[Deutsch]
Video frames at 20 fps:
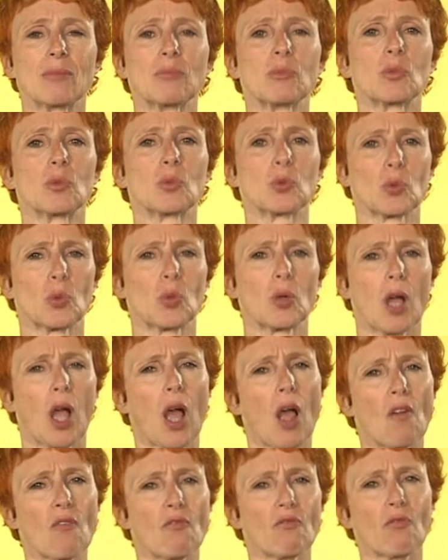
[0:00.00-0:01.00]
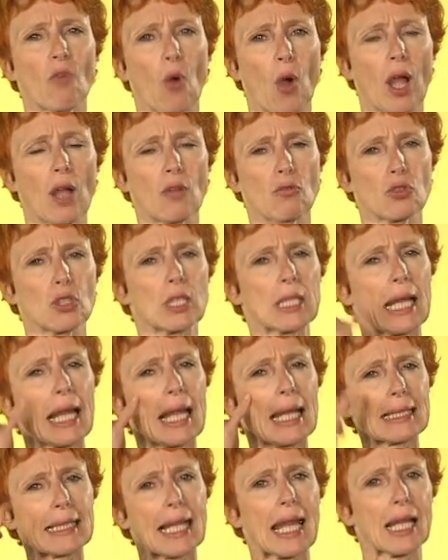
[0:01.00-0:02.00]
wo es auch in der
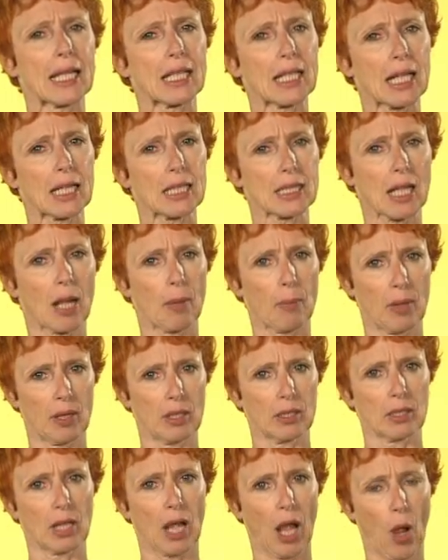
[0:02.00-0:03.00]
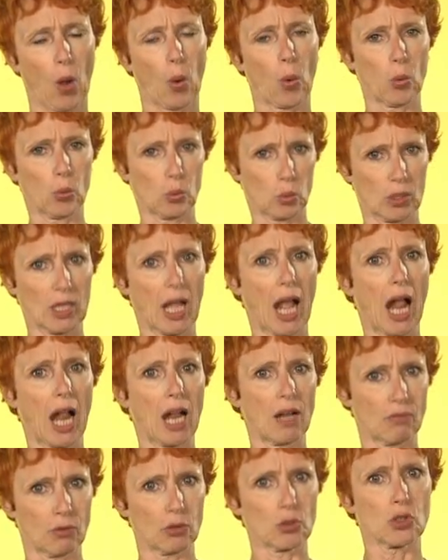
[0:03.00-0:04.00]
Sozialwirtschaft unseres
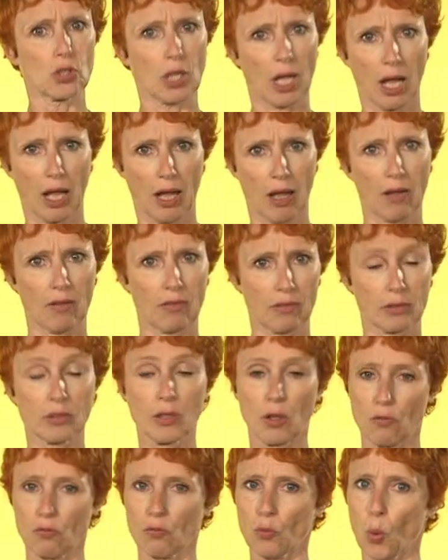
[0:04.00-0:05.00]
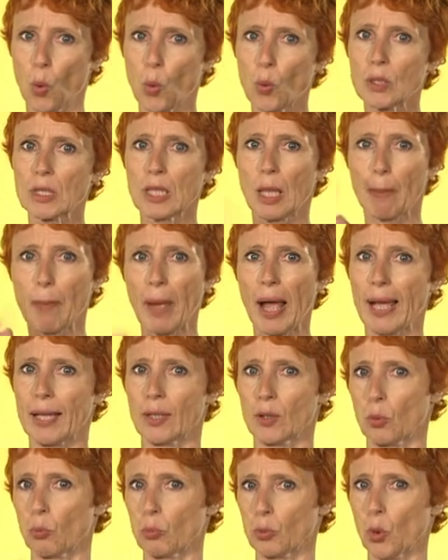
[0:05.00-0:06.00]
Erachtens Anknüpfungspunkte gibt.